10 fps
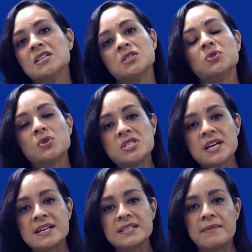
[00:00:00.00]
Si tú los
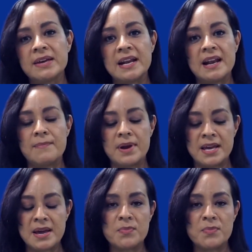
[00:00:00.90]
llegas a ver en la playa,